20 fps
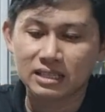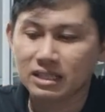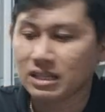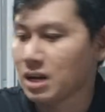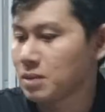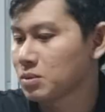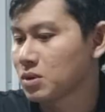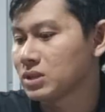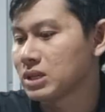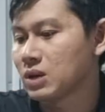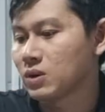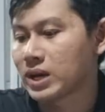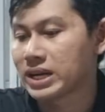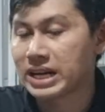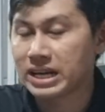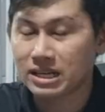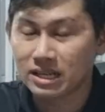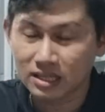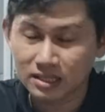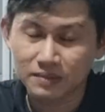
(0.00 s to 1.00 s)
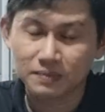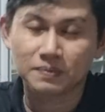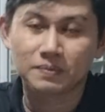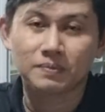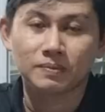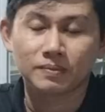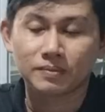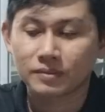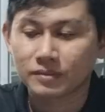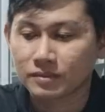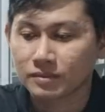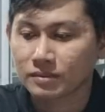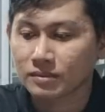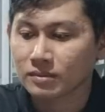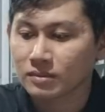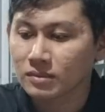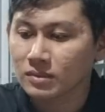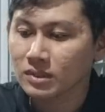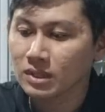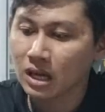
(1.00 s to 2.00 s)
chứ không có gì ngoài ra hết.
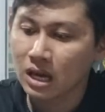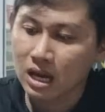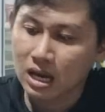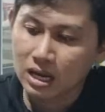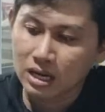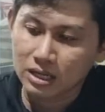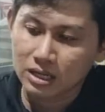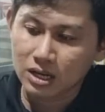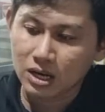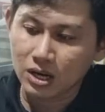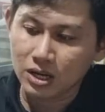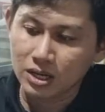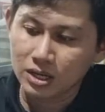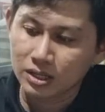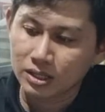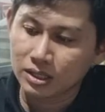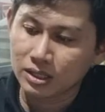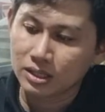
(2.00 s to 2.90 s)
Rồi